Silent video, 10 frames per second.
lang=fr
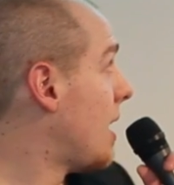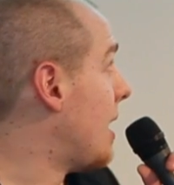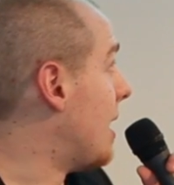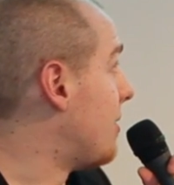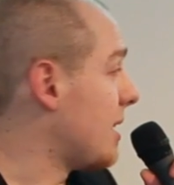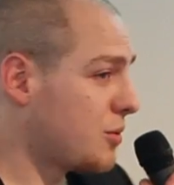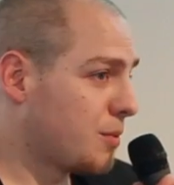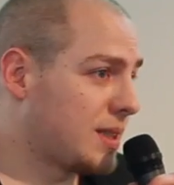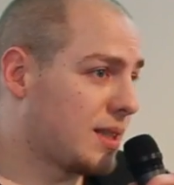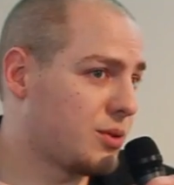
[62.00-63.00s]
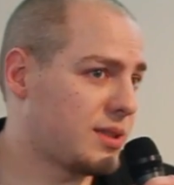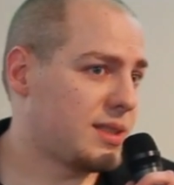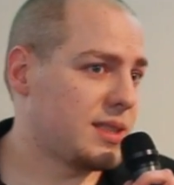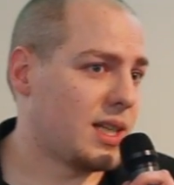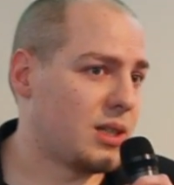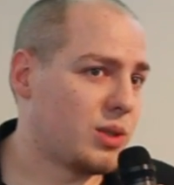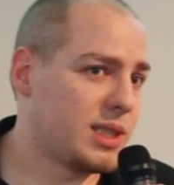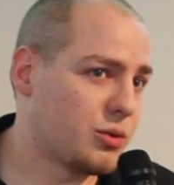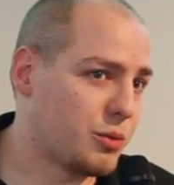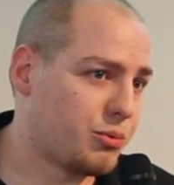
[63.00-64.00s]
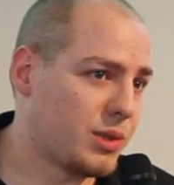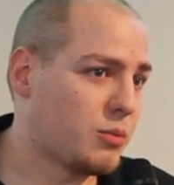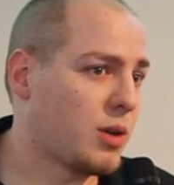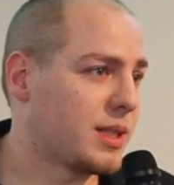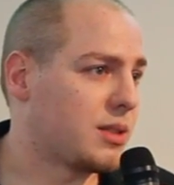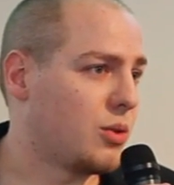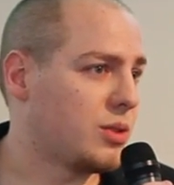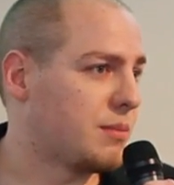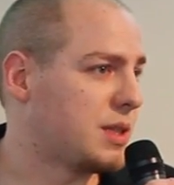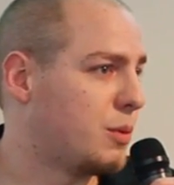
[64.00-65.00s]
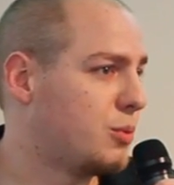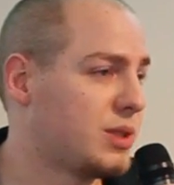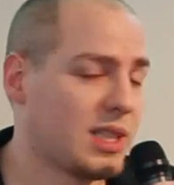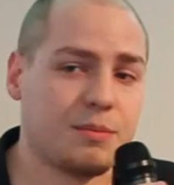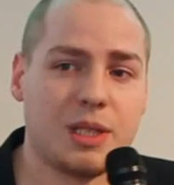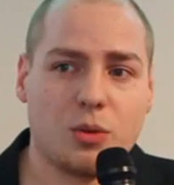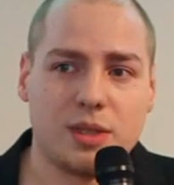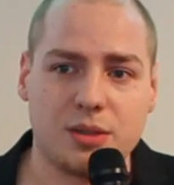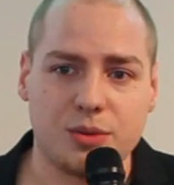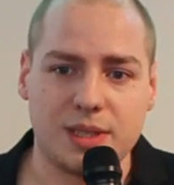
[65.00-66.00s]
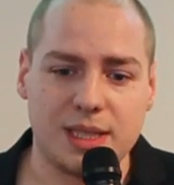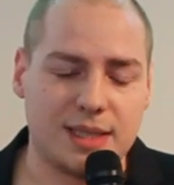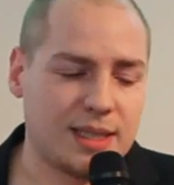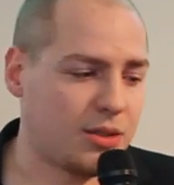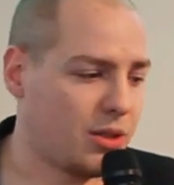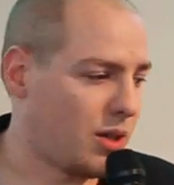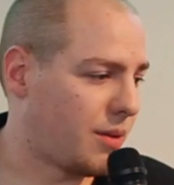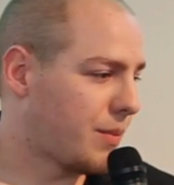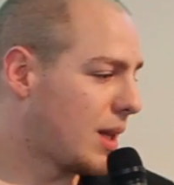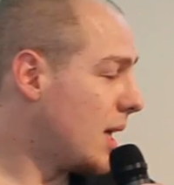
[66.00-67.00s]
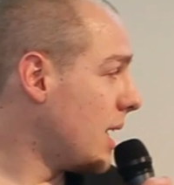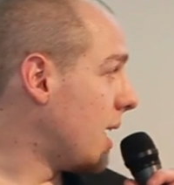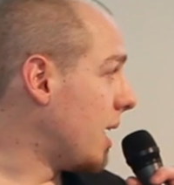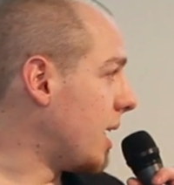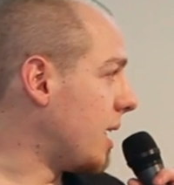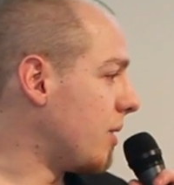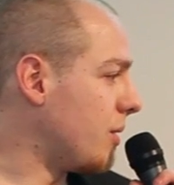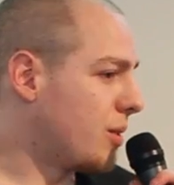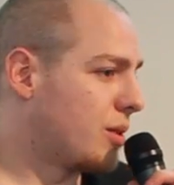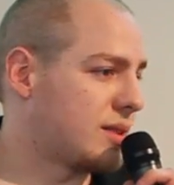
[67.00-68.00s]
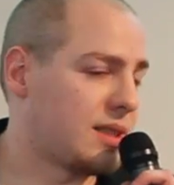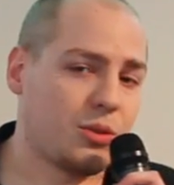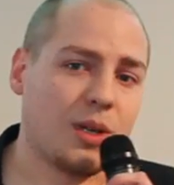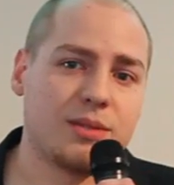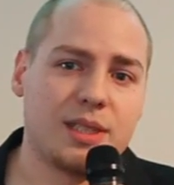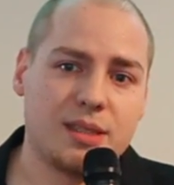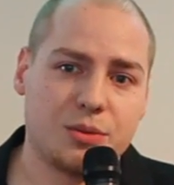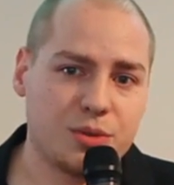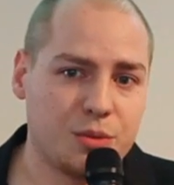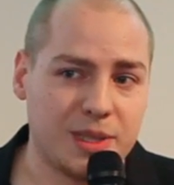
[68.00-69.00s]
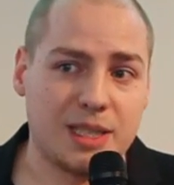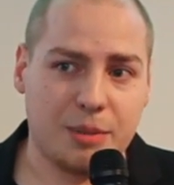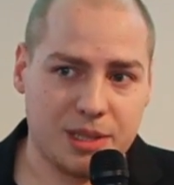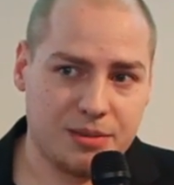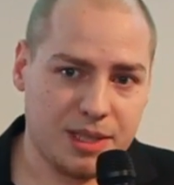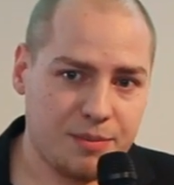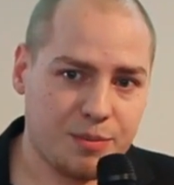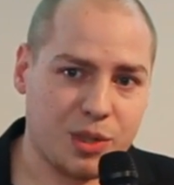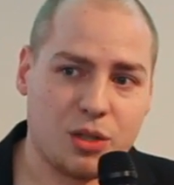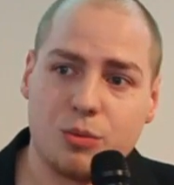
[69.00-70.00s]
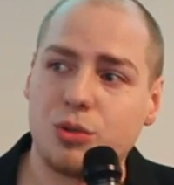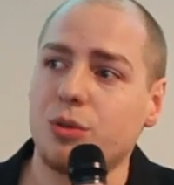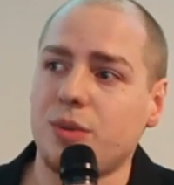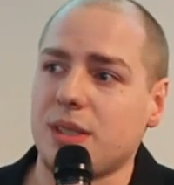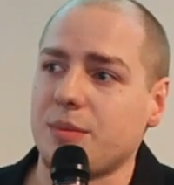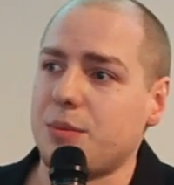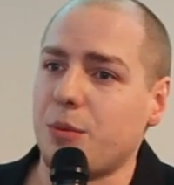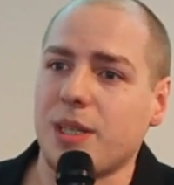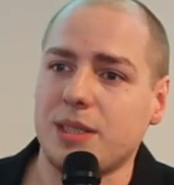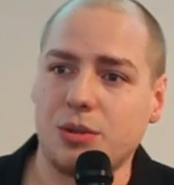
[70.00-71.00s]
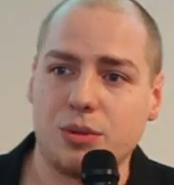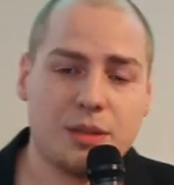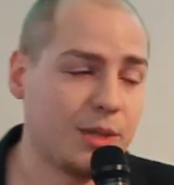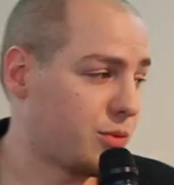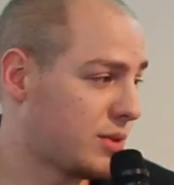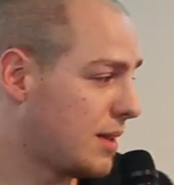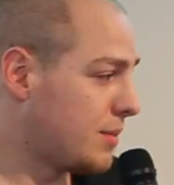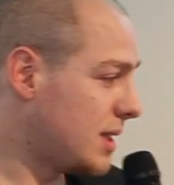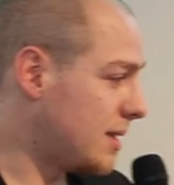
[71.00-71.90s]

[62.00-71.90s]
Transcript: La version bêta de Stig, est en ligne depuis un mois maintenant, on a un petit peu plus de 4300 utilisateurs. Et euh, c'est sur invitation, c'est une bêta privée, mais comme aujourd'hui c'est un petit peu particulier, bah, je vous ai amené